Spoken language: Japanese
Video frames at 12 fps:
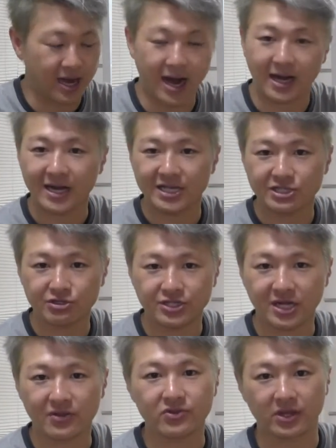赤い
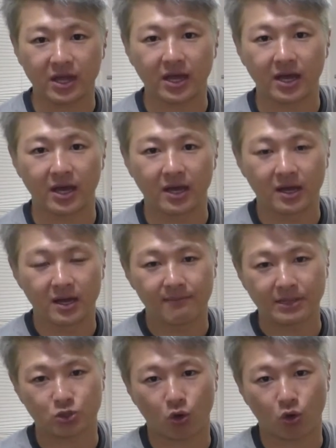印があって、まあ、